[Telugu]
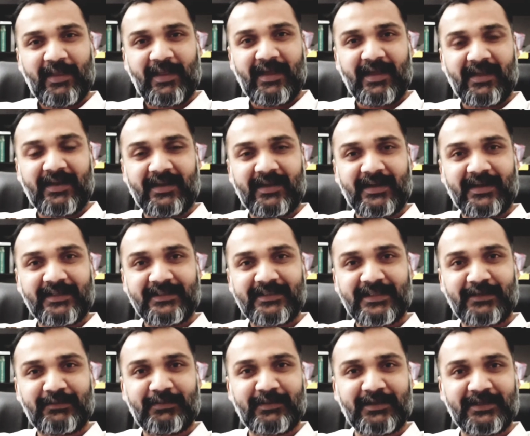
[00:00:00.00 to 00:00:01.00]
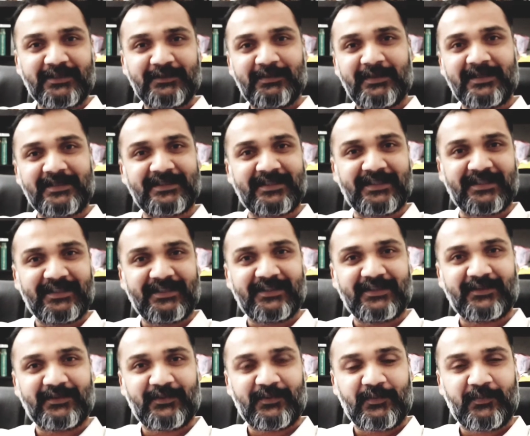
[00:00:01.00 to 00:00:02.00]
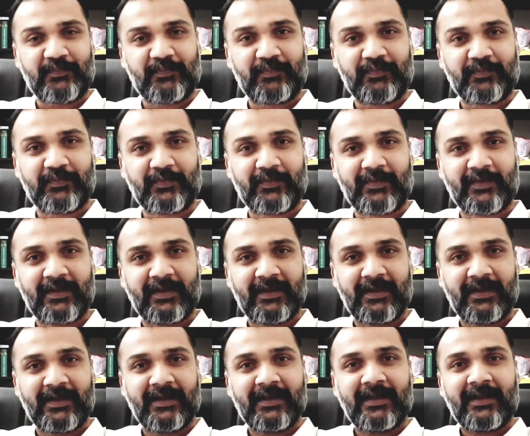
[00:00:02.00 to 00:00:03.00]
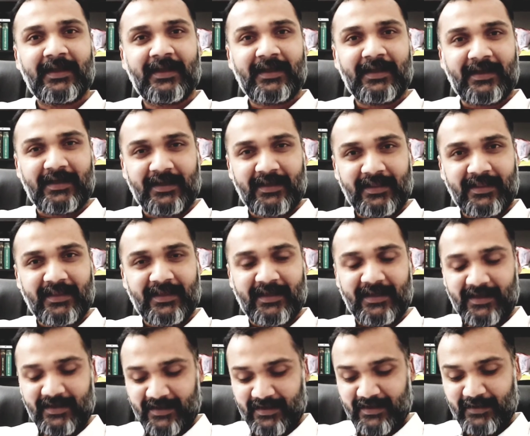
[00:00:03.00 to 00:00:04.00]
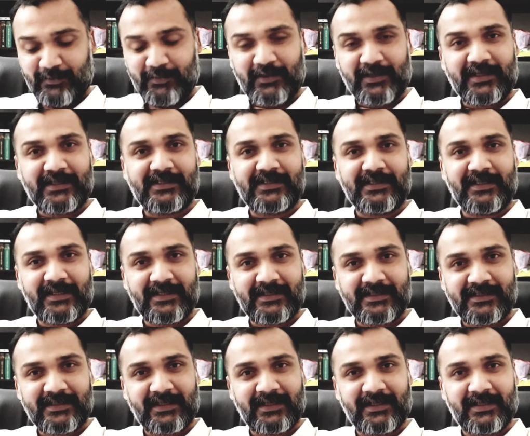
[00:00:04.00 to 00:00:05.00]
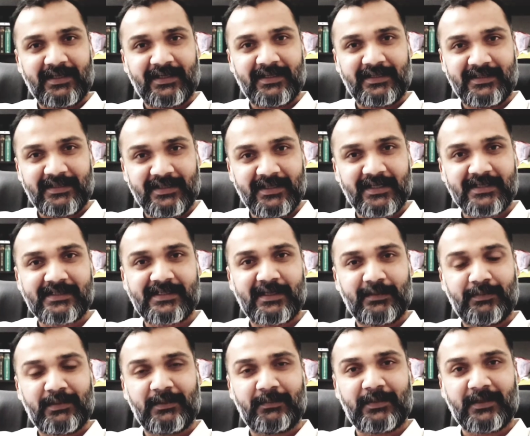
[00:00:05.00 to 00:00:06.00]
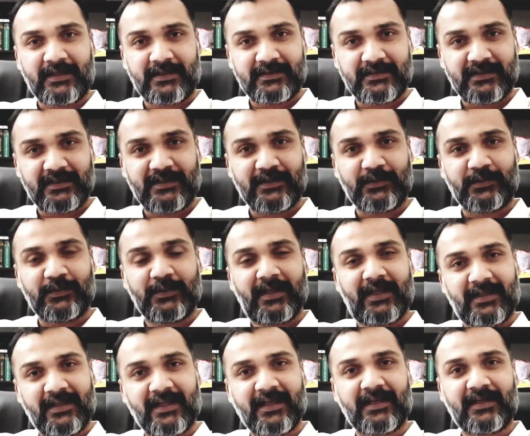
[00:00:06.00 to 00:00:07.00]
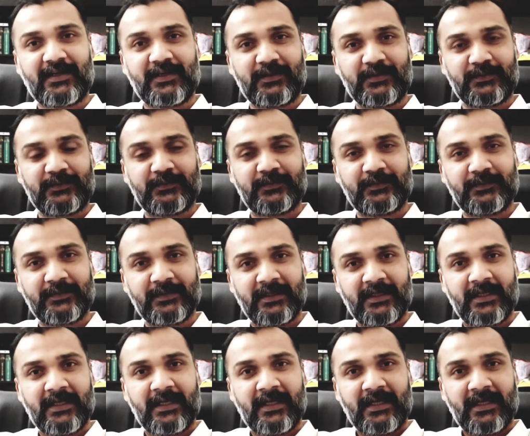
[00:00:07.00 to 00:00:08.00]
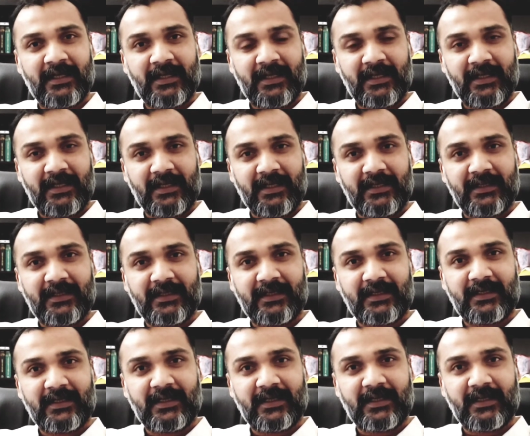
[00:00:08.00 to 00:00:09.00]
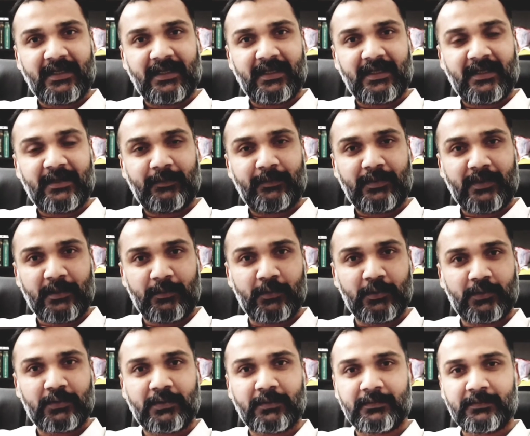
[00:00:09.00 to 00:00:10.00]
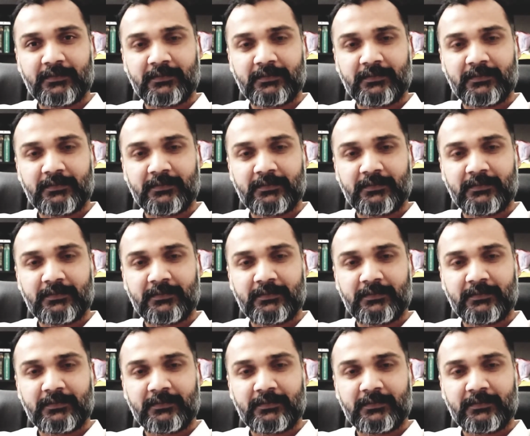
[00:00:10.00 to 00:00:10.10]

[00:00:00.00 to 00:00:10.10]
అనగానే సర్పంచ్ పరిశాన్ అవుతాడు అయితే ఇప్పుడు ఈ జిఎస్టి జిఎస్డిపి పరిస్థితి కూడా అదే అన్నట్టు ఏంటంటే ప్రభుత్వం